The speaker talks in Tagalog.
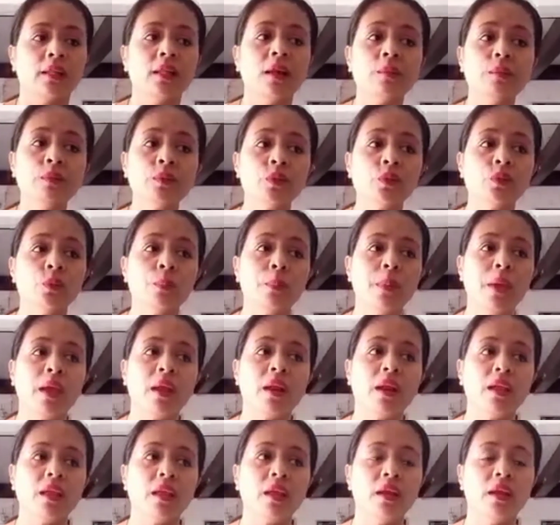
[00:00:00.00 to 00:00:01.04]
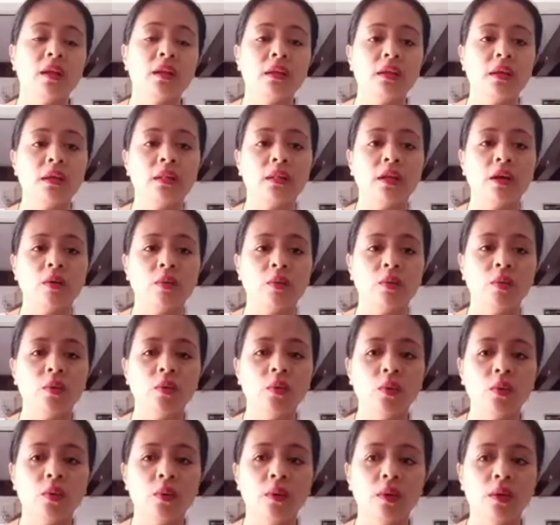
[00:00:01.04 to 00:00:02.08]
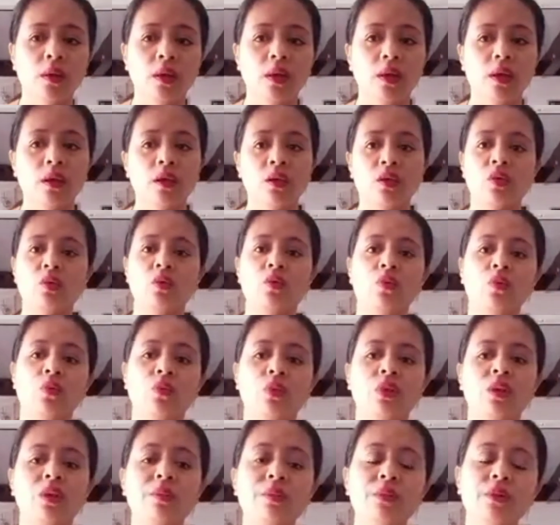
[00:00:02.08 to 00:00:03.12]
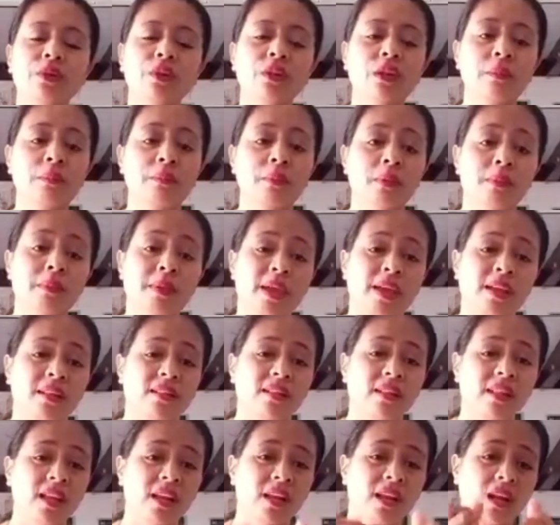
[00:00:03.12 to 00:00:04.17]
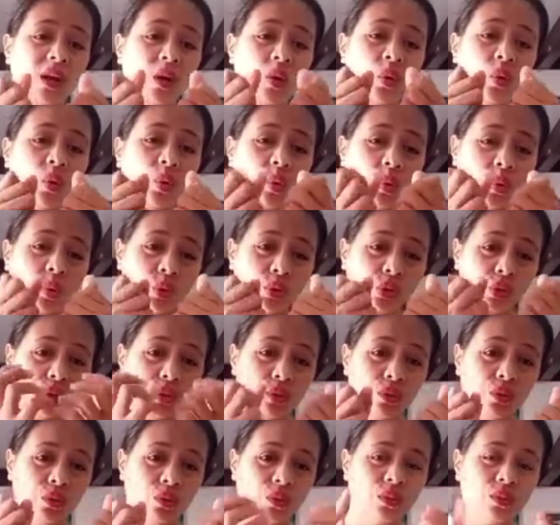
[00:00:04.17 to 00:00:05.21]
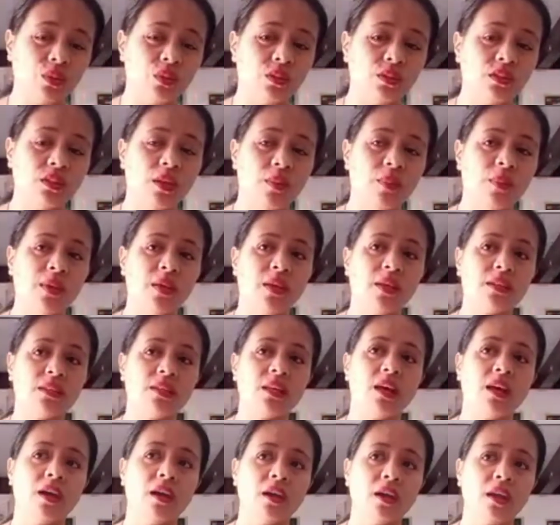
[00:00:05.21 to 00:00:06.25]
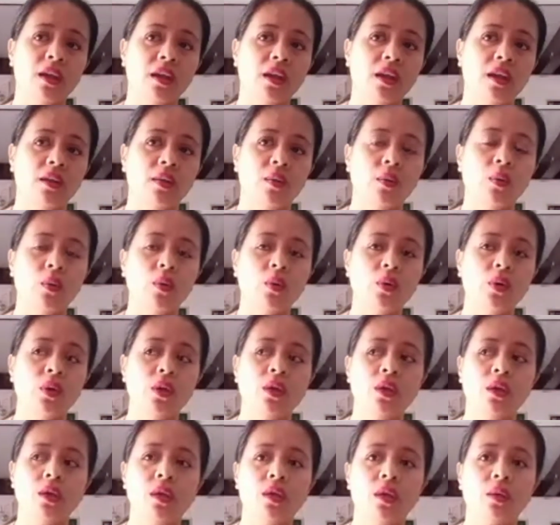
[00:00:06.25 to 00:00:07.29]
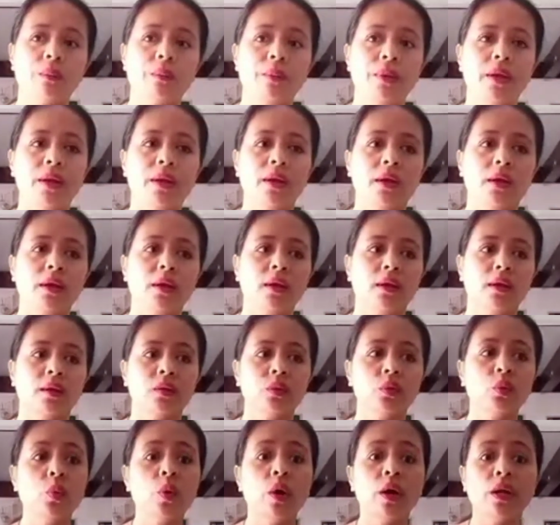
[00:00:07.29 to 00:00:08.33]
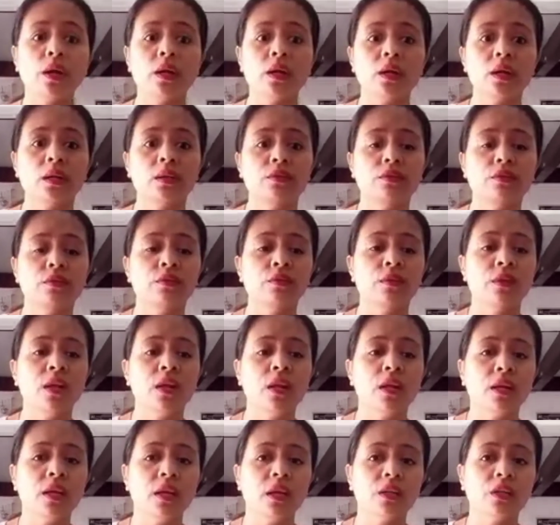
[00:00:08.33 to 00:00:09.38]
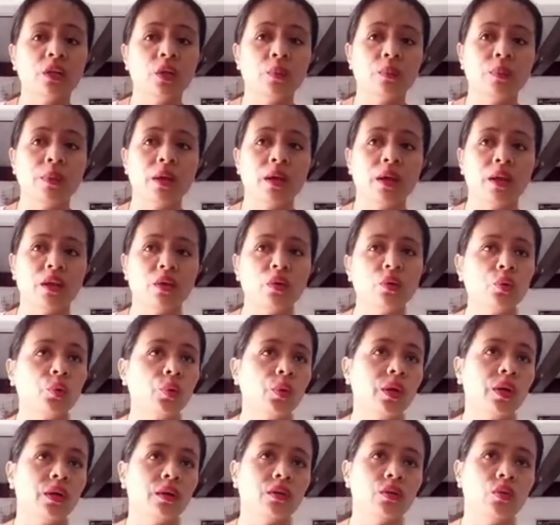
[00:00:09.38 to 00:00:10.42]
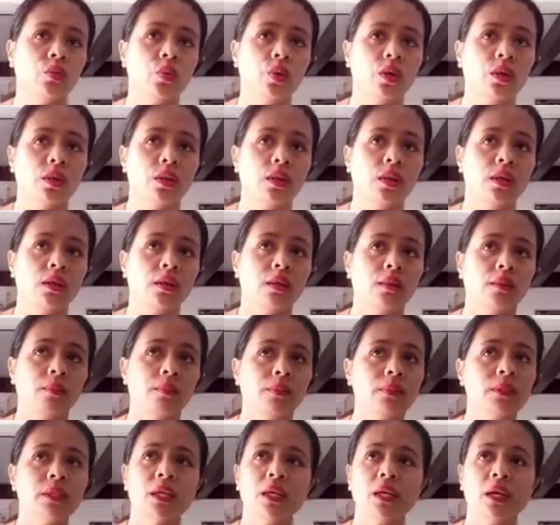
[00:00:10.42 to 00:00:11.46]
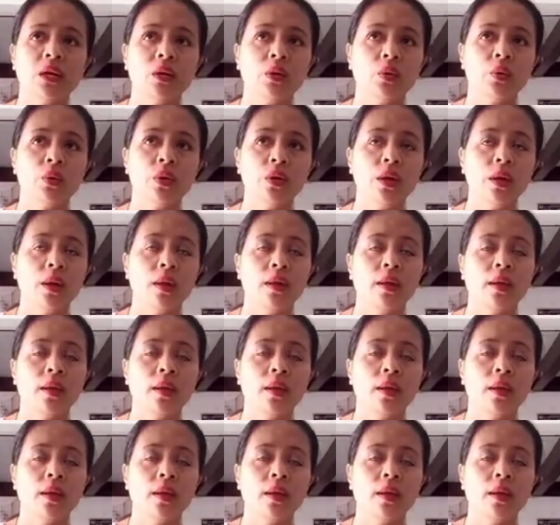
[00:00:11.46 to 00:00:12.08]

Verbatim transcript: Tapos yung pera niya nakita ko. Yung, alam mo yung tig-20 na lukot. Sabi niya sa akin, ano, parang 250 lang yata yung pera niya, 220. Basta ganun.